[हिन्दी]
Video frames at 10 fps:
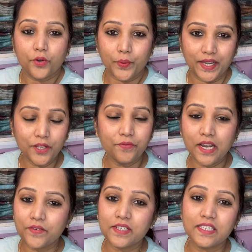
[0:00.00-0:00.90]
ट्वेंटी
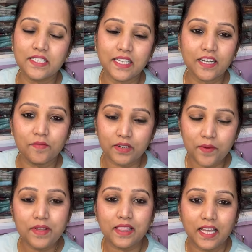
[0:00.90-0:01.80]
फाइव हंड्रेड से कम
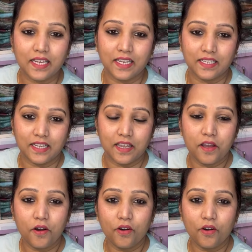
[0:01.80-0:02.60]
का मिलता नहीं है